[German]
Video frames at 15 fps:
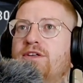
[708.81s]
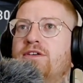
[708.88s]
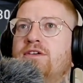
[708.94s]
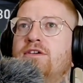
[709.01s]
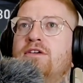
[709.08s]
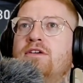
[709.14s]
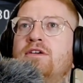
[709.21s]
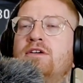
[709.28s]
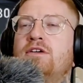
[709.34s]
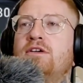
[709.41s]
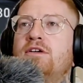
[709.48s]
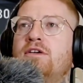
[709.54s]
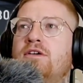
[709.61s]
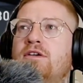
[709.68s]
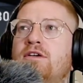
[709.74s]
Wir sind hier auf
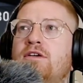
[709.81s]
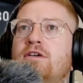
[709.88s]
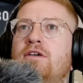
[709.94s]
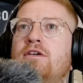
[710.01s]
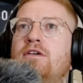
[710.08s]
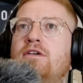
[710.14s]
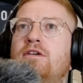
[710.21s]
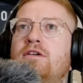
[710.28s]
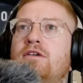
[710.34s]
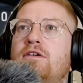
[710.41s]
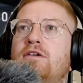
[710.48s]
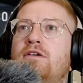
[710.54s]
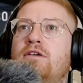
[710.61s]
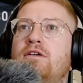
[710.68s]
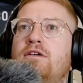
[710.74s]
den, ja, so
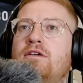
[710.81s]
mittelhohen